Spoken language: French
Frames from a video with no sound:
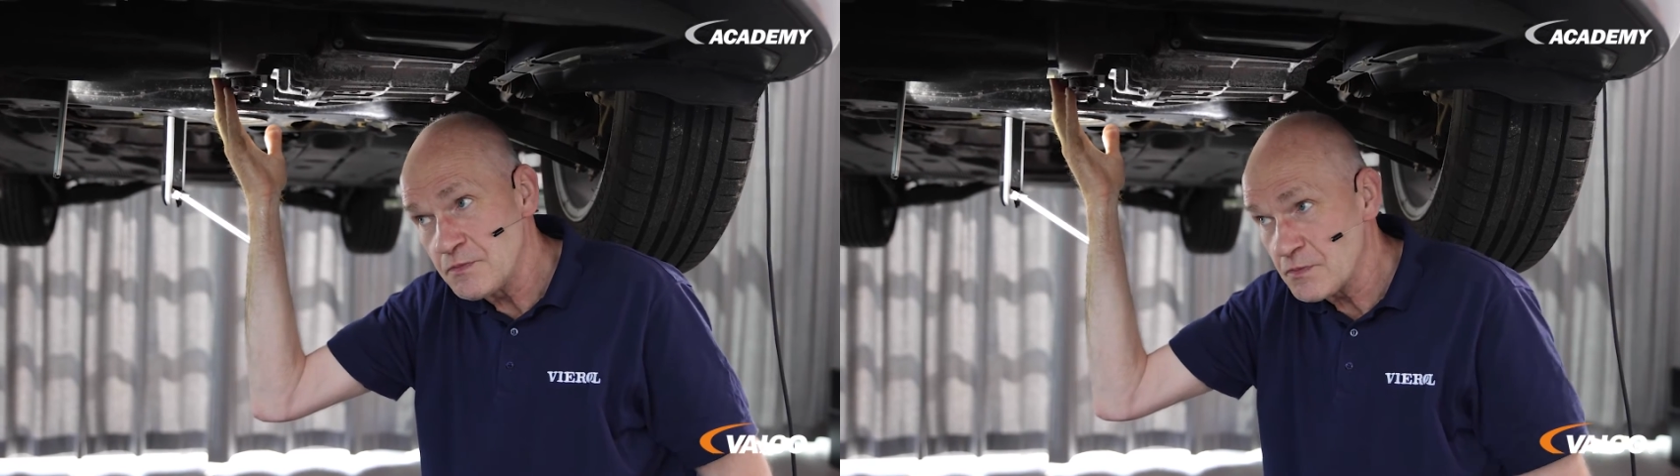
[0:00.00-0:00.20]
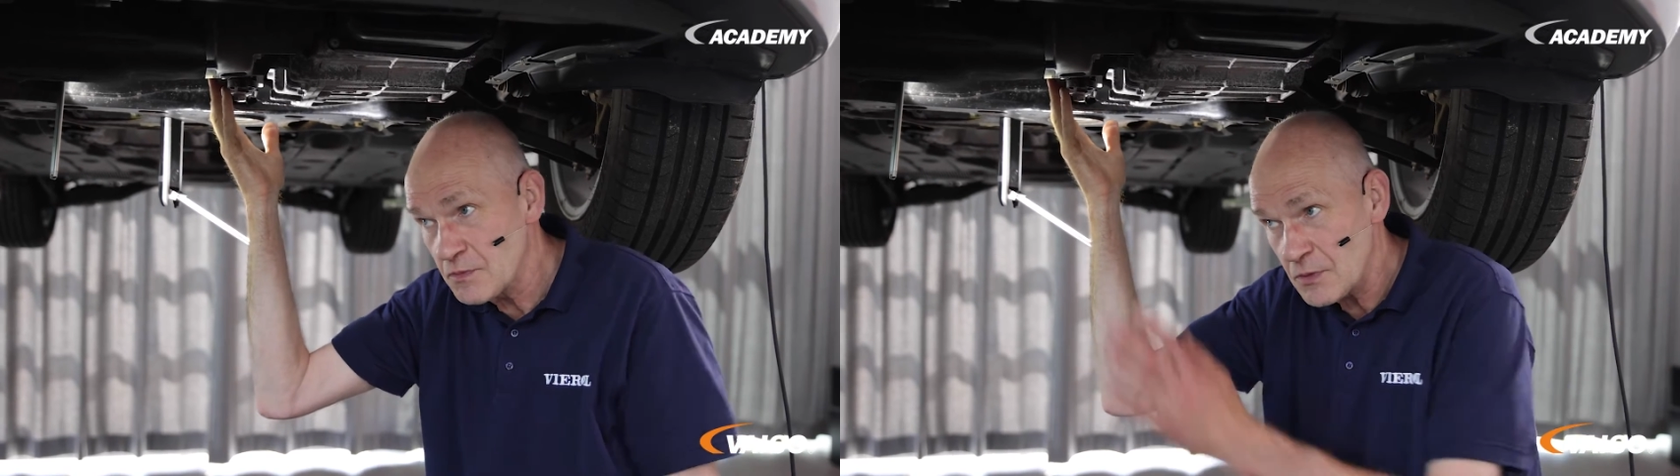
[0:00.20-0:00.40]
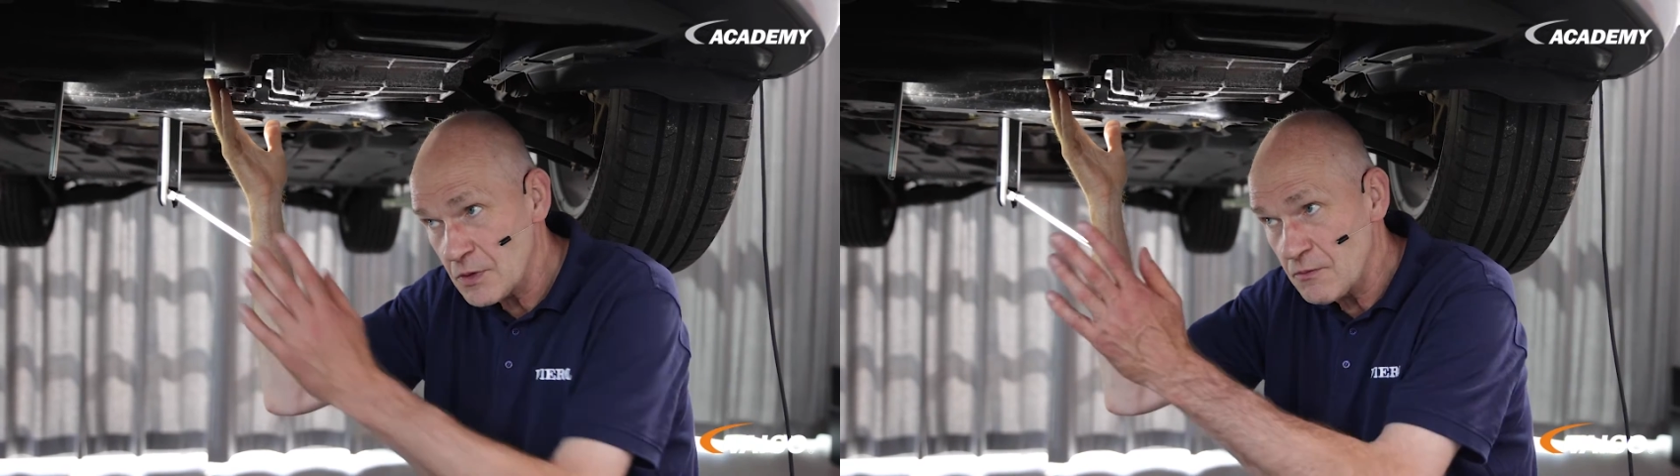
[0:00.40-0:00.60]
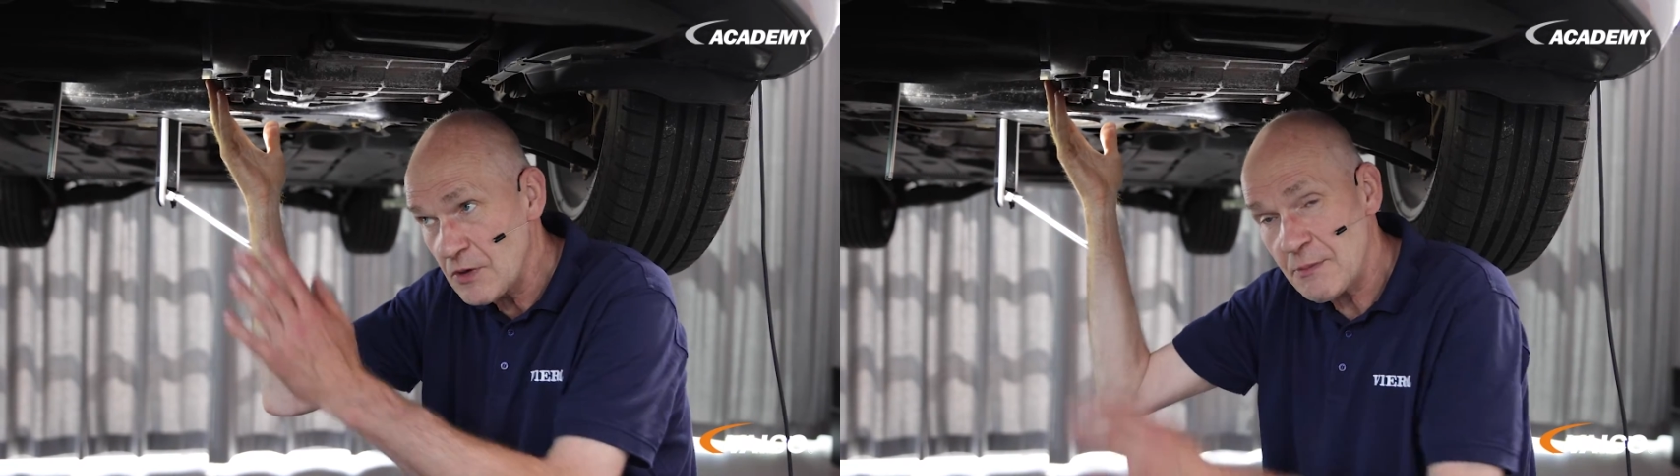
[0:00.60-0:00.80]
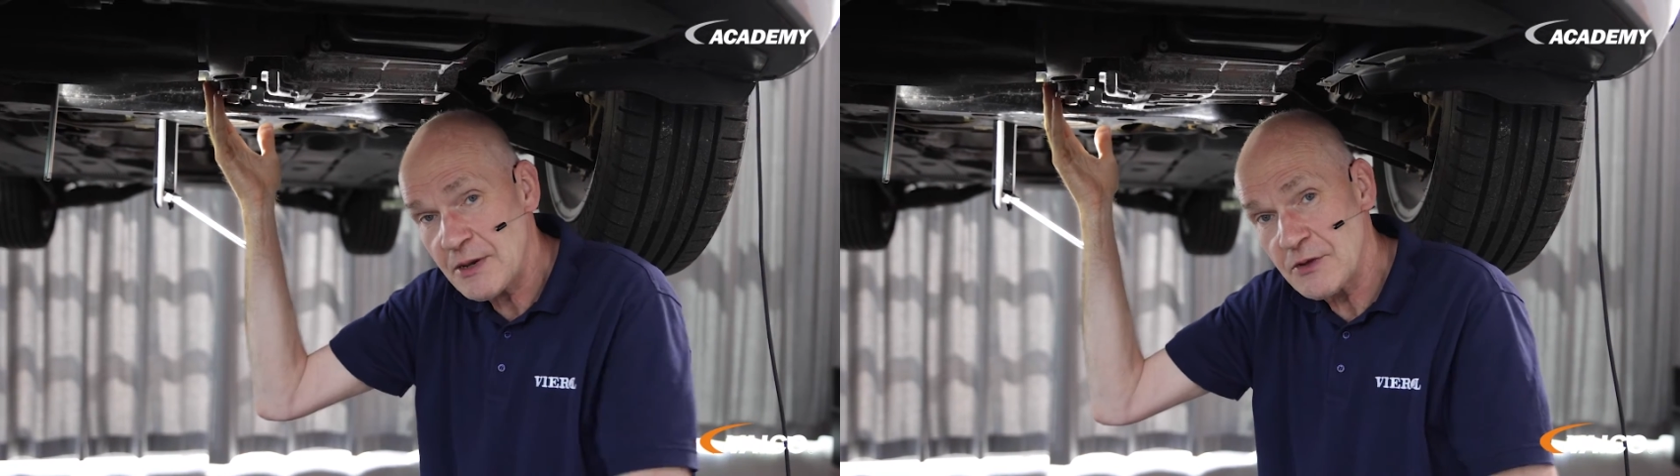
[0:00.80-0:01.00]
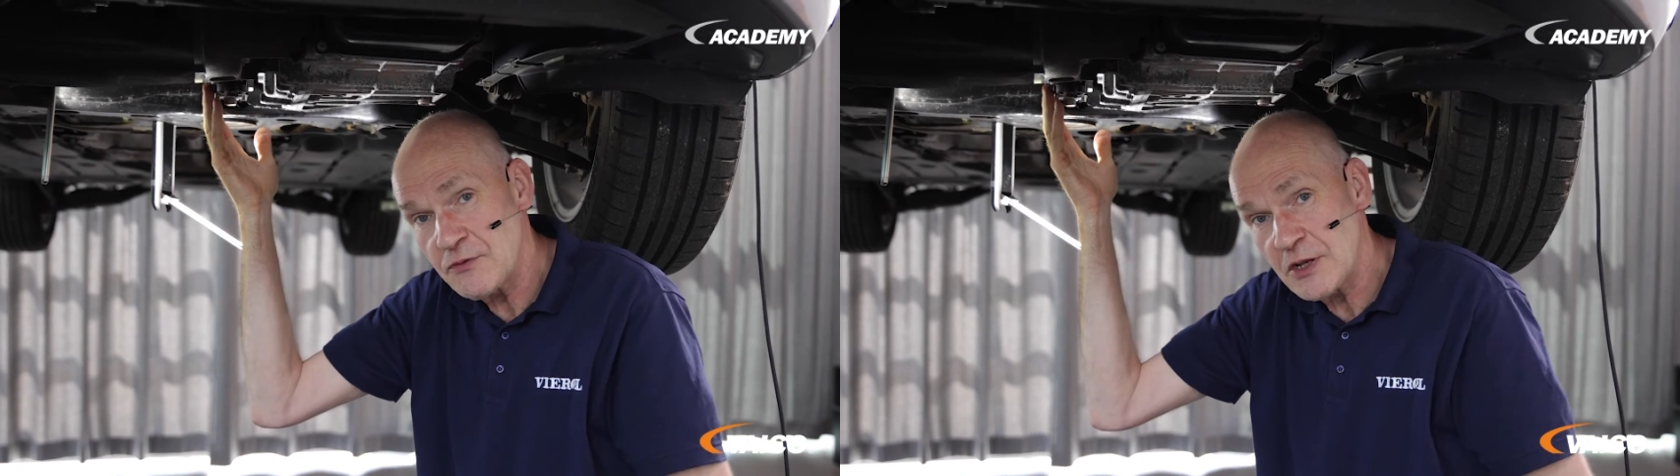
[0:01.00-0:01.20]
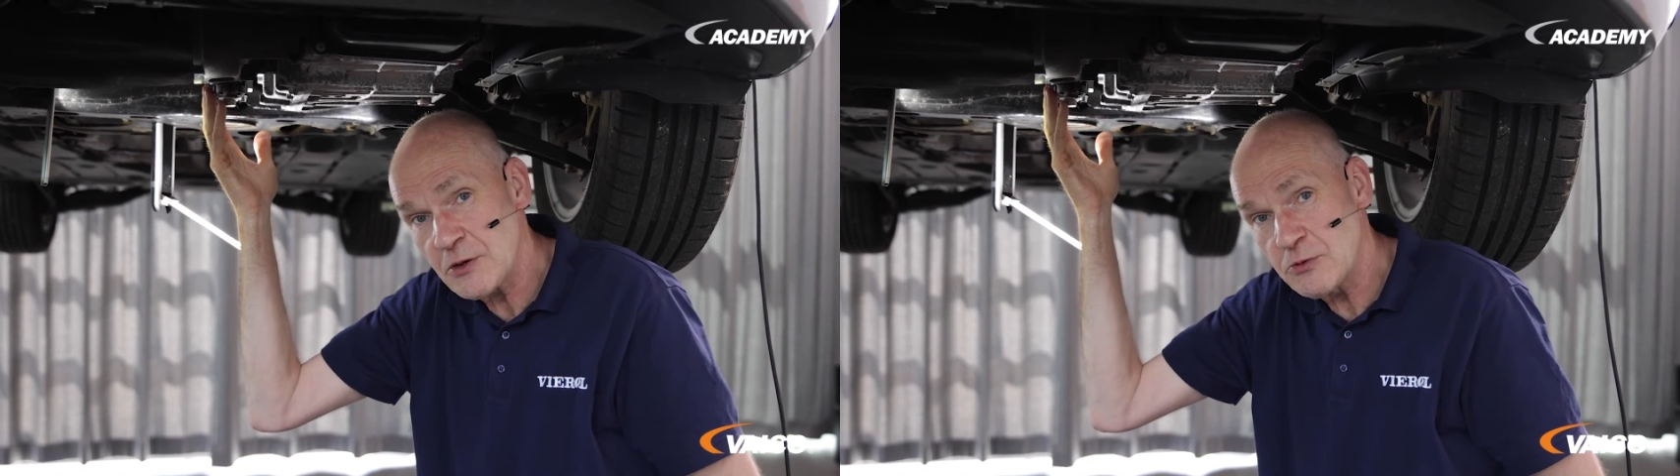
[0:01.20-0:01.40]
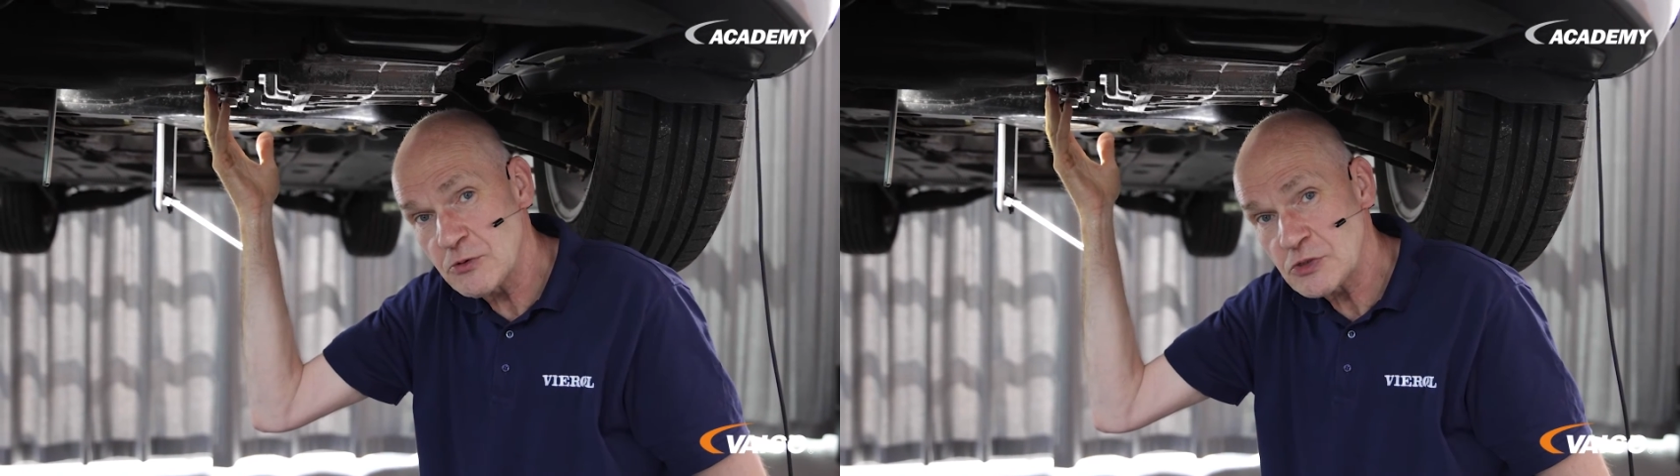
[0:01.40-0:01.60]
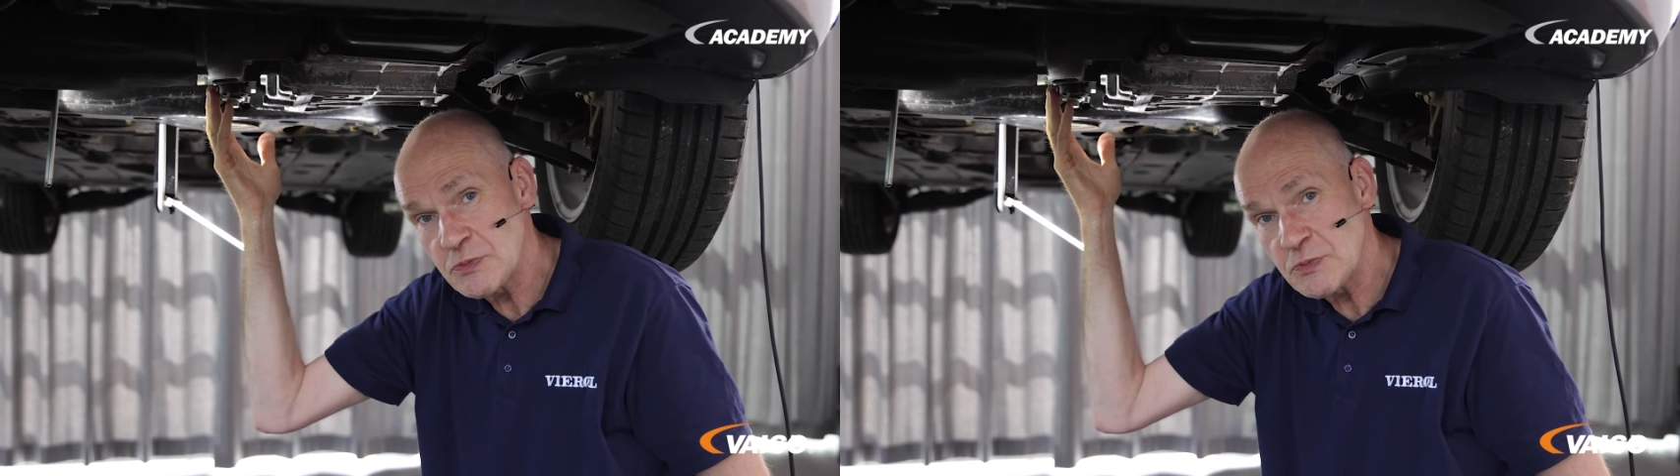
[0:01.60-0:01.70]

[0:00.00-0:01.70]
Il est également important de